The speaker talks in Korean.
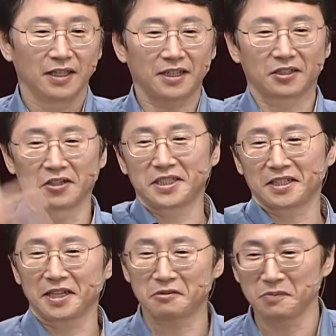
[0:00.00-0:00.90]
얘가
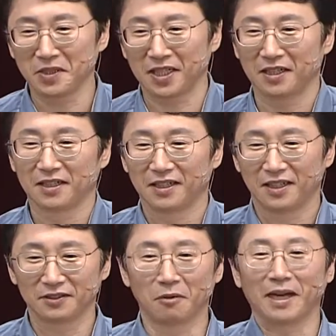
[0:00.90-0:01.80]
결제를 해줍니다.
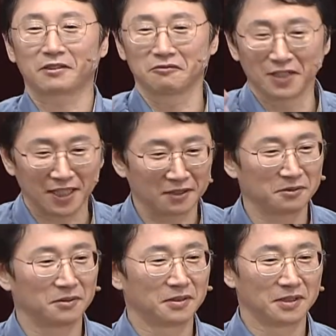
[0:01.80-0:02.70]
아너 맞구나
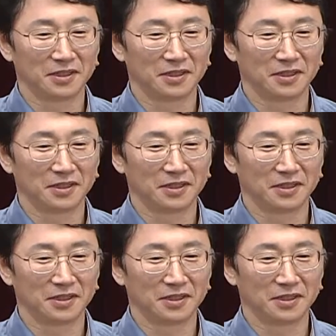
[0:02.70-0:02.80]
하고